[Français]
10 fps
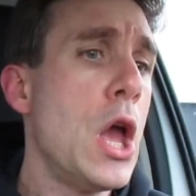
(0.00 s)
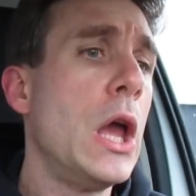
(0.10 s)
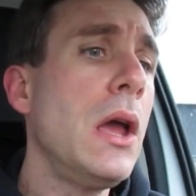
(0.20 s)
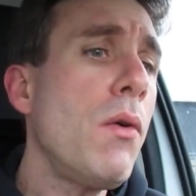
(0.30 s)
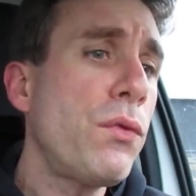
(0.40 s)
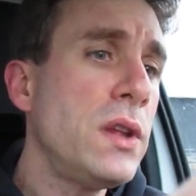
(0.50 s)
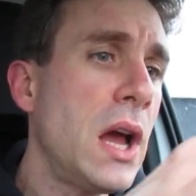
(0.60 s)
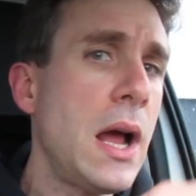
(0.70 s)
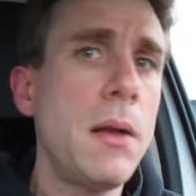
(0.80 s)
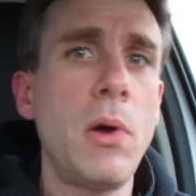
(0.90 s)
Et au
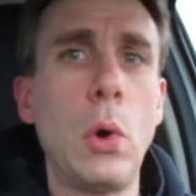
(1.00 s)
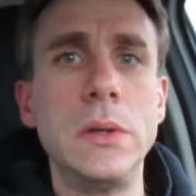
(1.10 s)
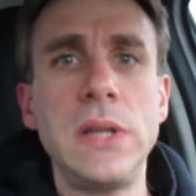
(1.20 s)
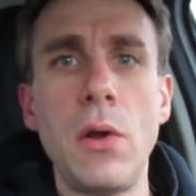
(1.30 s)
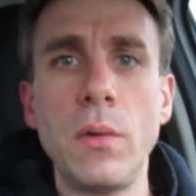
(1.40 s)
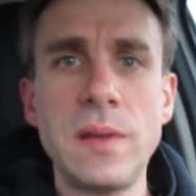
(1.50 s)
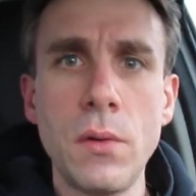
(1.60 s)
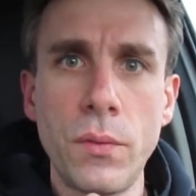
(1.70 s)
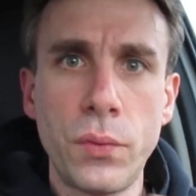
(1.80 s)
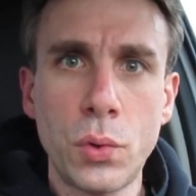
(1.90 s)
final, bon, il y a aussi
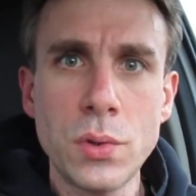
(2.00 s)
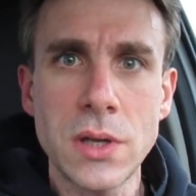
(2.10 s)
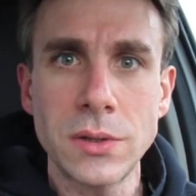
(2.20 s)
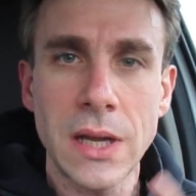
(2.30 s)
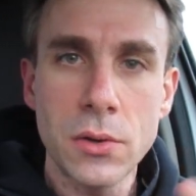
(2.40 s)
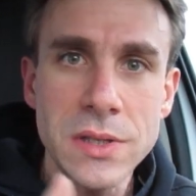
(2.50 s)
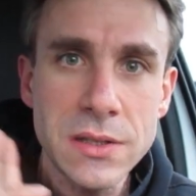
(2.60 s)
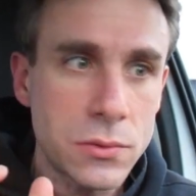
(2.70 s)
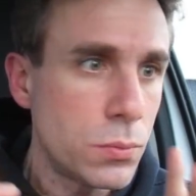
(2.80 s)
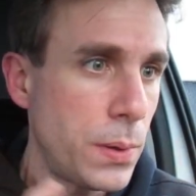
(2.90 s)
le focus
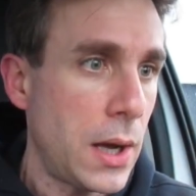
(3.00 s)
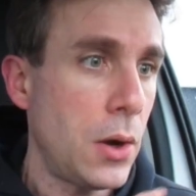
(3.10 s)
antagoniste ou pas.